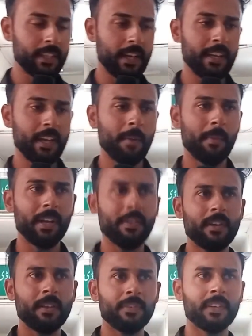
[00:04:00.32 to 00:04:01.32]
तरह है कि हमारी
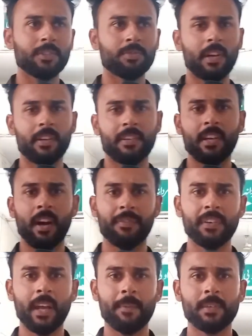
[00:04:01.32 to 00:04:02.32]
वेलफेयर सोसाइटी काफ़ी
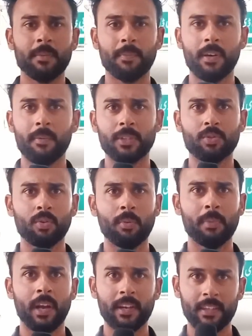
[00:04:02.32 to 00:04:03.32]
टाइम से बच्चों को
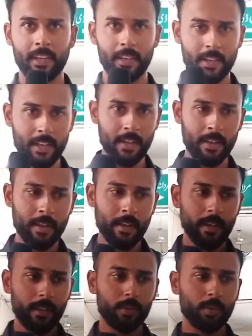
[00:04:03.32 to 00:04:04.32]
ब्लड दे रही है
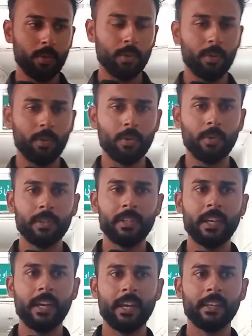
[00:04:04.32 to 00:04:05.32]
तो
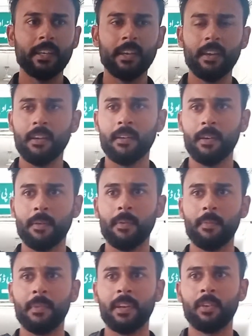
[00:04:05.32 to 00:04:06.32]
ये है कि
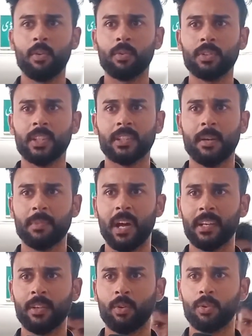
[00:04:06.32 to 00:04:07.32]
मेरी लोगों से हसन
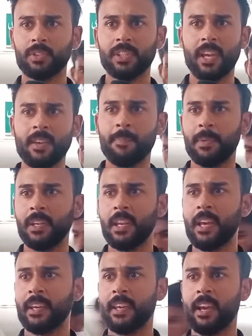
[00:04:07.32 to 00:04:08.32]
दाल के लोगों से यही अपील
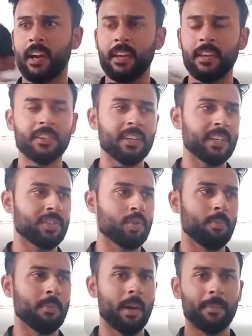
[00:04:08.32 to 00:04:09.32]
है कि आएँ टी एच क्यू
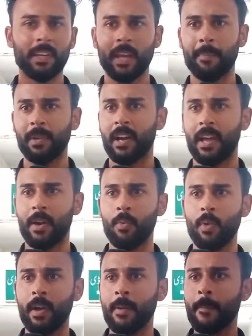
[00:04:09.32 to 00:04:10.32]
में हमने कैंप लगाया
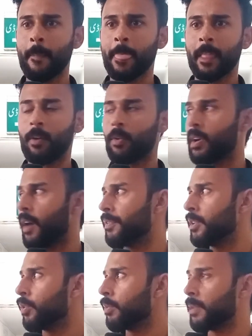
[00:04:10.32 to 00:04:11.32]
हुआ है और काफ़ी
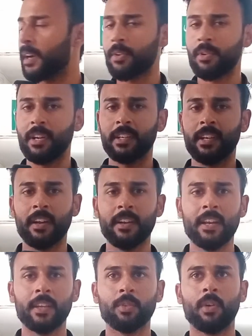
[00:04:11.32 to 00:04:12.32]
लोग ब्लड डोनेट कर रहे
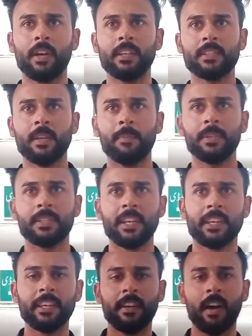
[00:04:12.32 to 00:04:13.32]
हैं तो आएँ सब इस
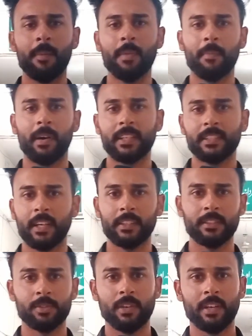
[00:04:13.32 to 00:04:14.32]
निकी काम है हमारे साथ
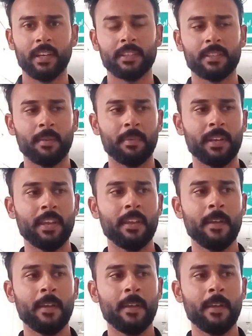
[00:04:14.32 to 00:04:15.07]
जो है ना हिस्सा बने